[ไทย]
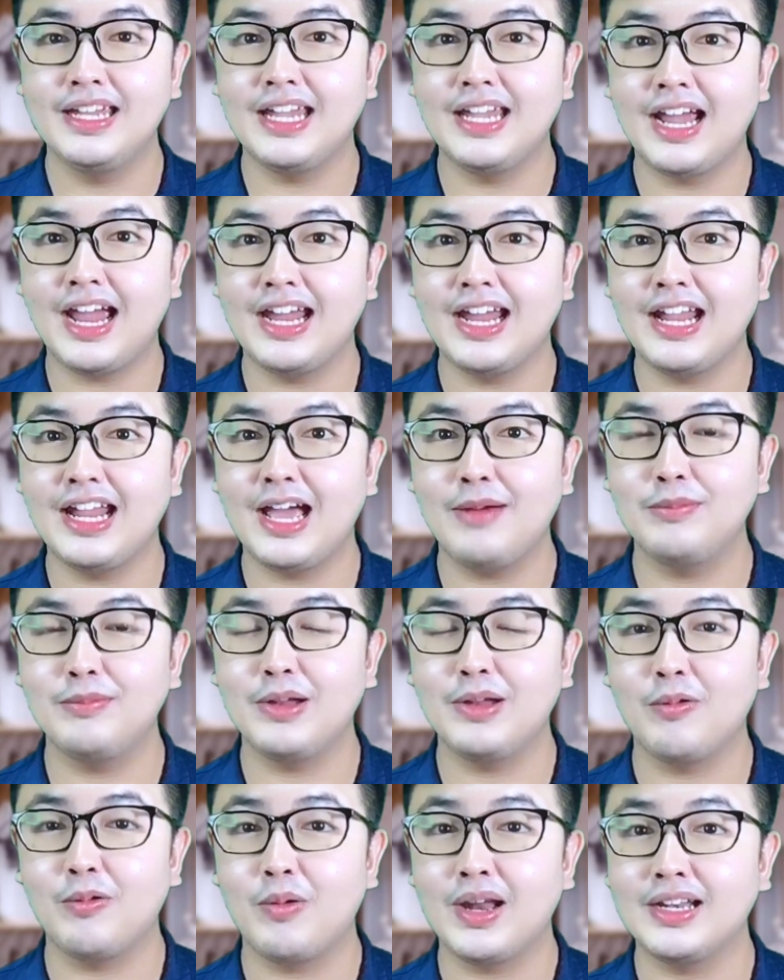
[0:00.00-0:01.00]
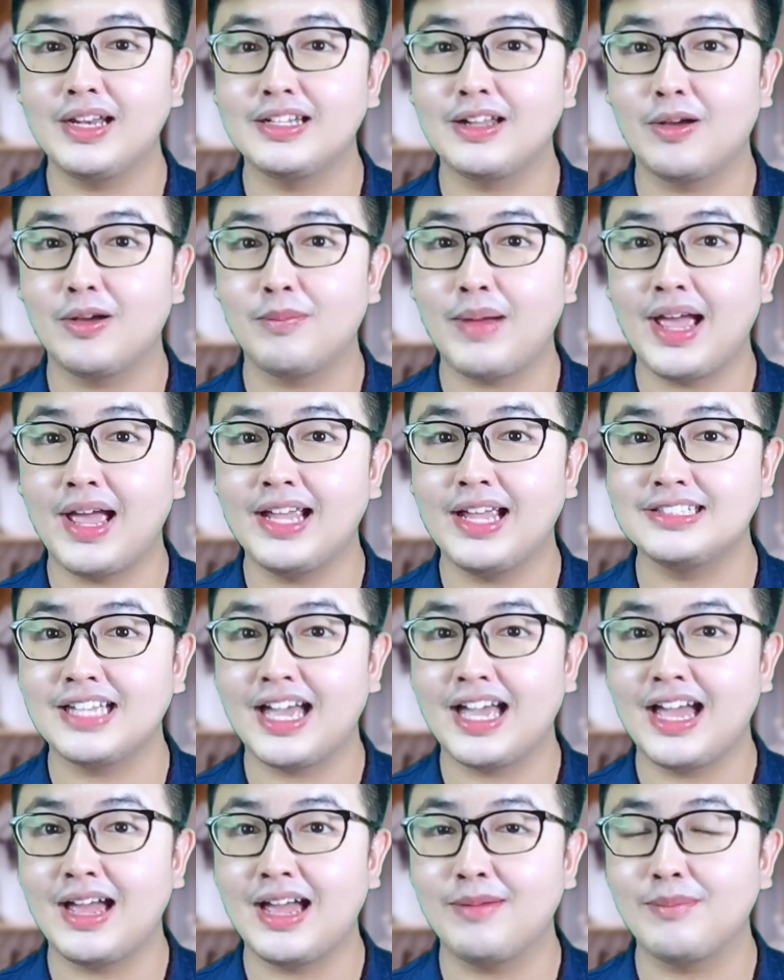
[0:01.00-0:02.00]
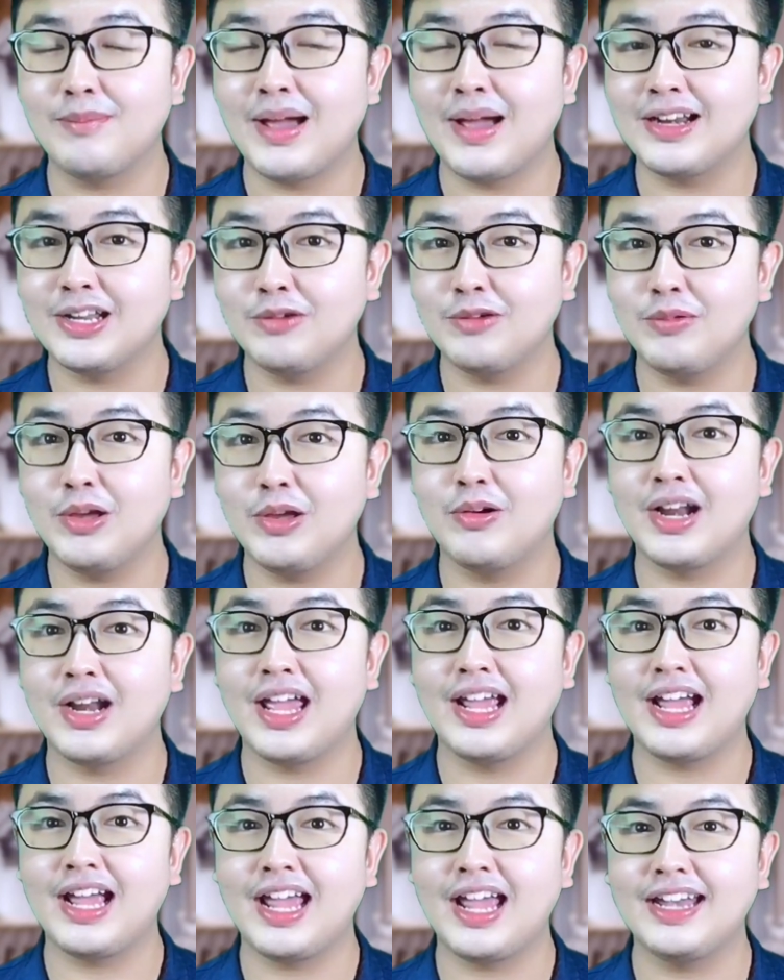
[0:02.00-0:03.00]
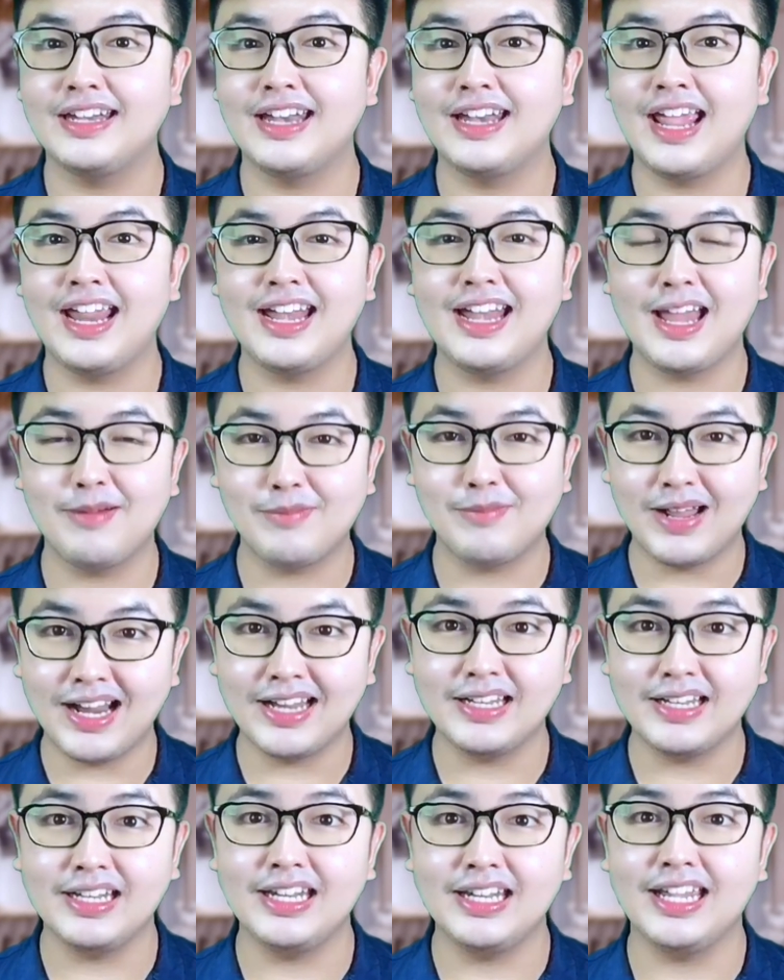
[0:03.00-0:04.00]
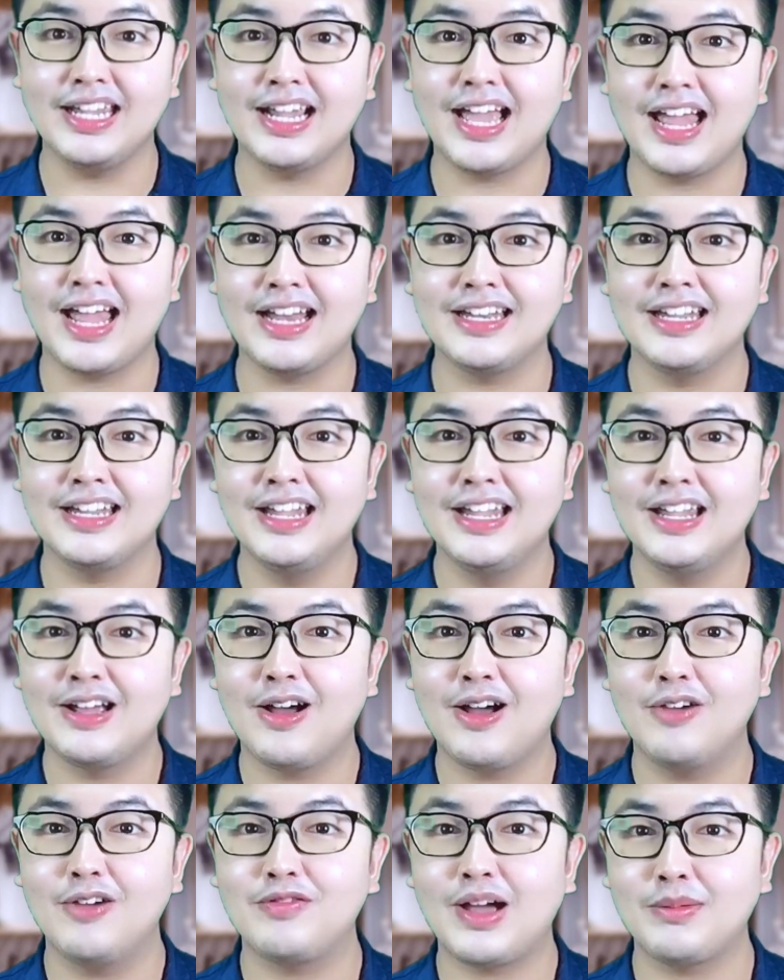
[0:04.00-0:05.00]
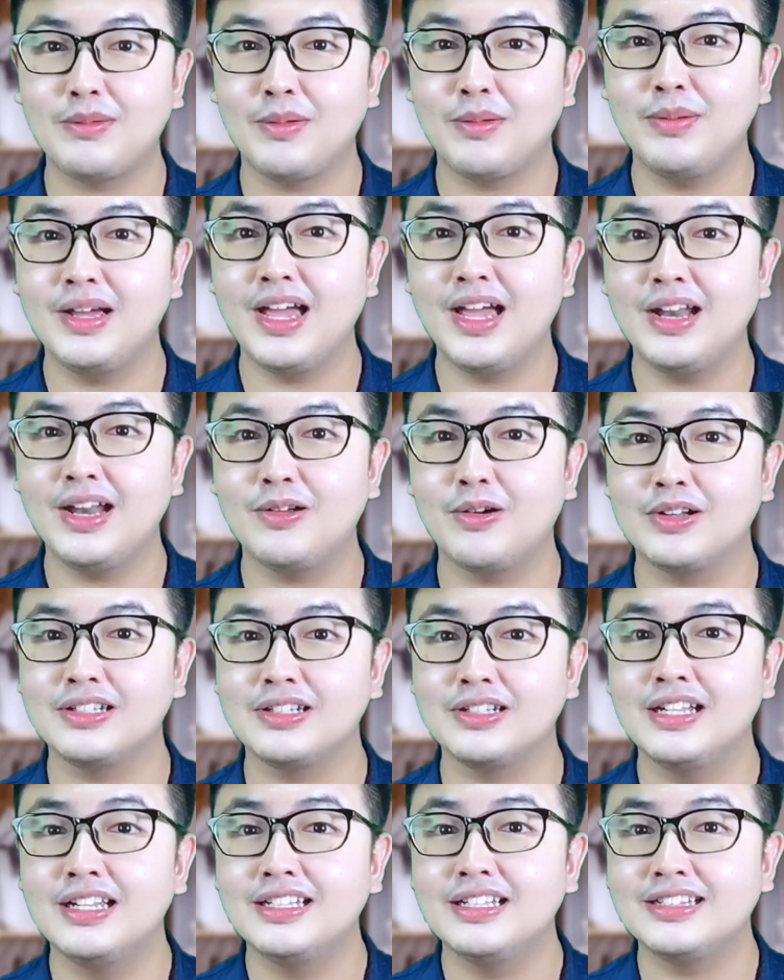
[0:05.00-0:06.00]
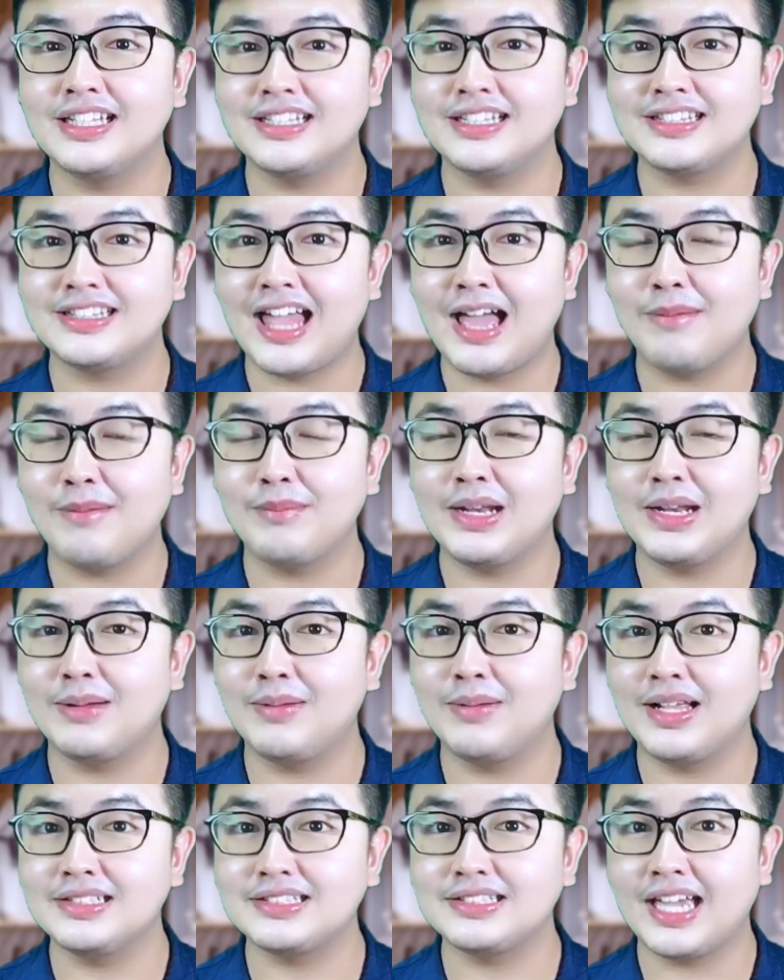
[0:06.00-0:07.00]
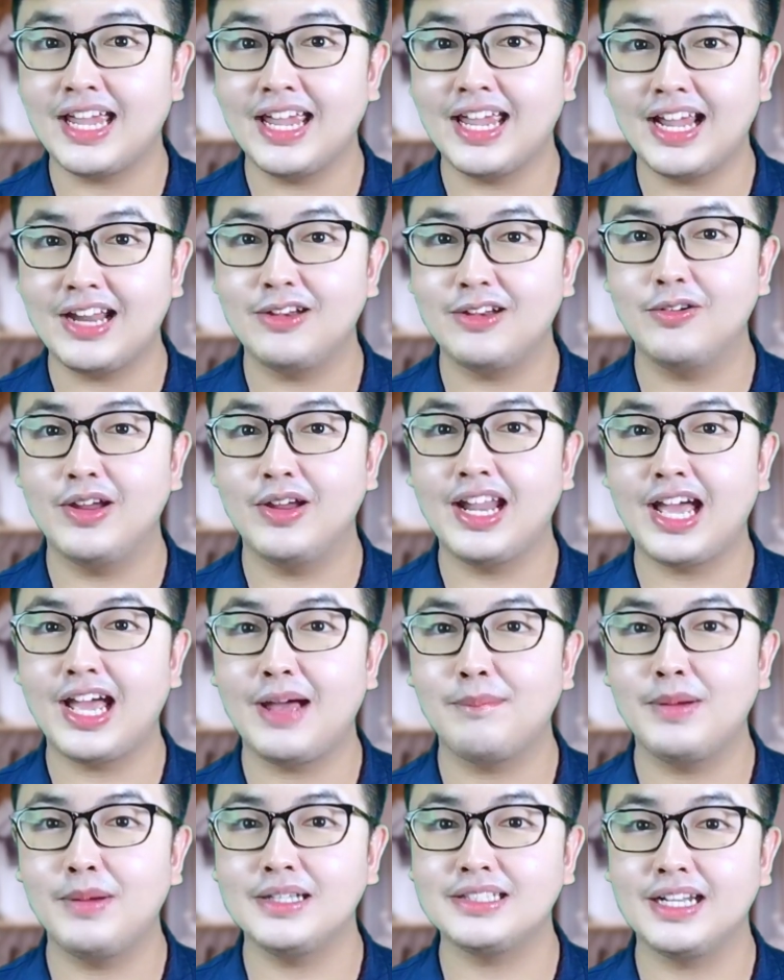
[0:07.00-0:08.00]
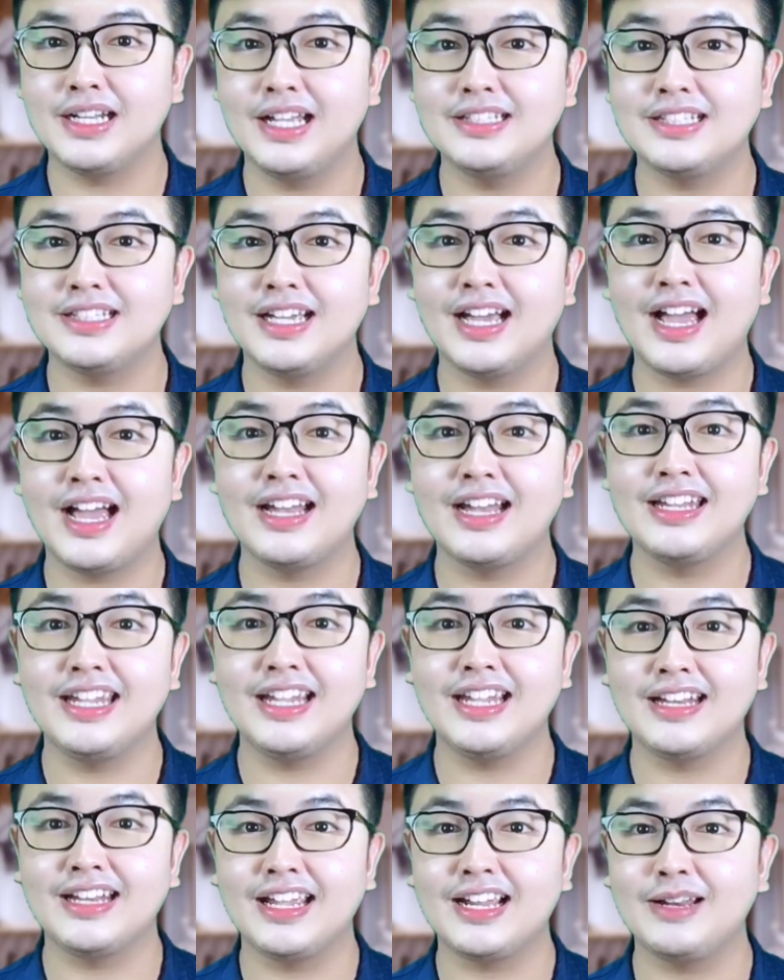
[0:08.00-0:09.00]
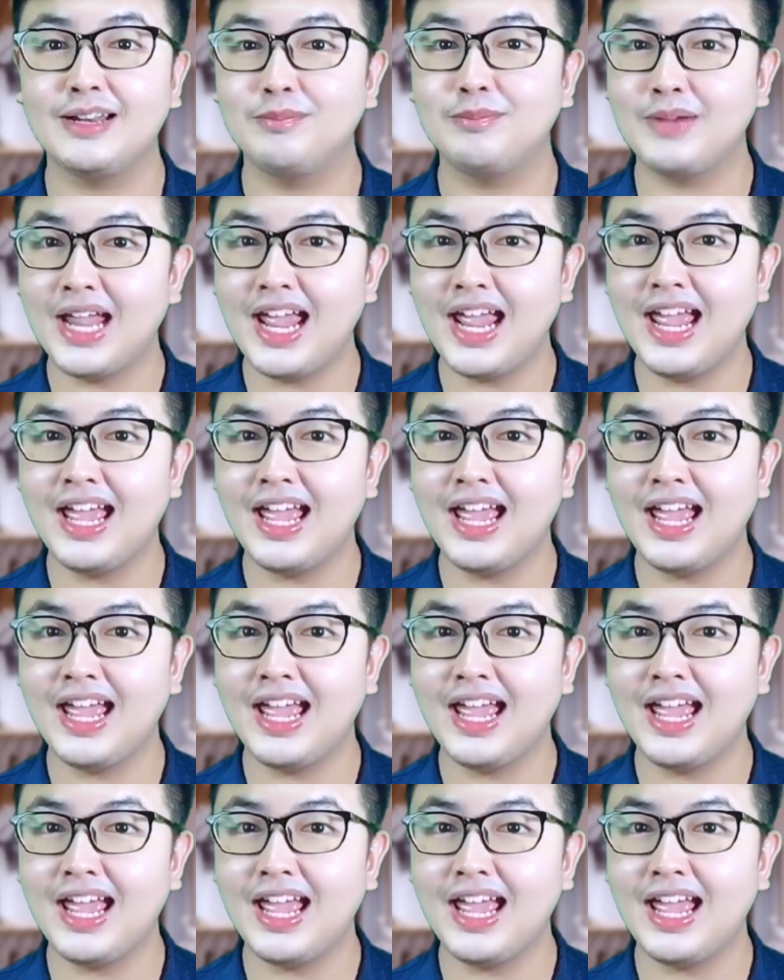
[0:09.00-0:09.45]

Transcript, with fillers: ยังไงนะครับเดี๋ยววันต่อไปจะมารีวิวอะไรกันแนะนำอะไรดีๆกันก็ฝากเพื่อนๆกดติดตามเป็นกำลังใจให้กันด้วยนะครับเพื่อจะได้เจอกันอีกในคลิปหน้า